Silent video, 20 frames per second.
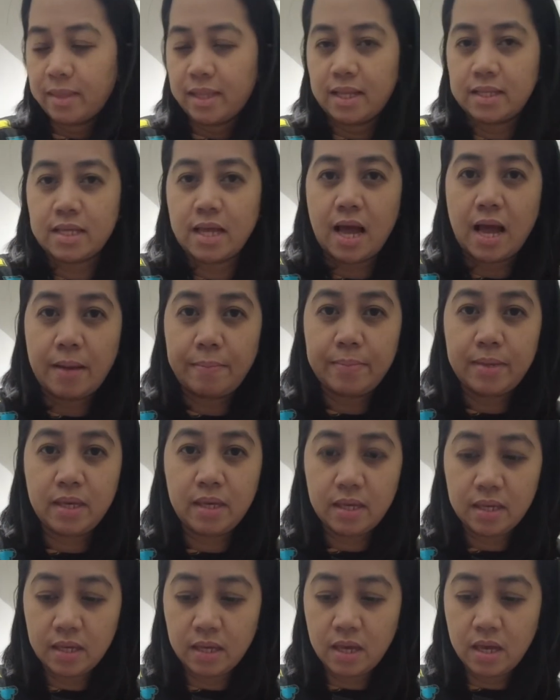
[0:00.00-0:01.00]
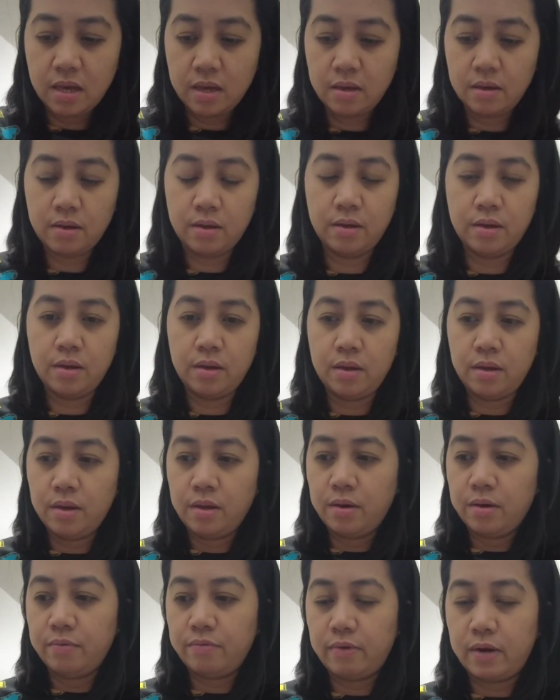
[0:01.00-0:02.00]
sa aming
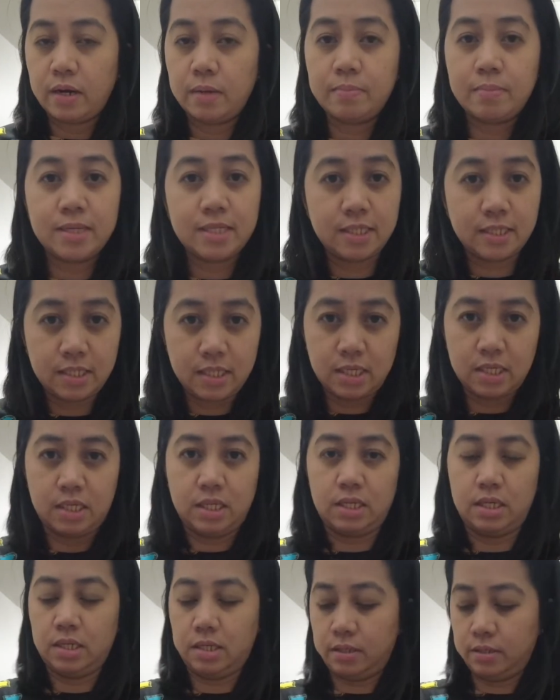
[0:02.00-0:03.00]
pharmacy.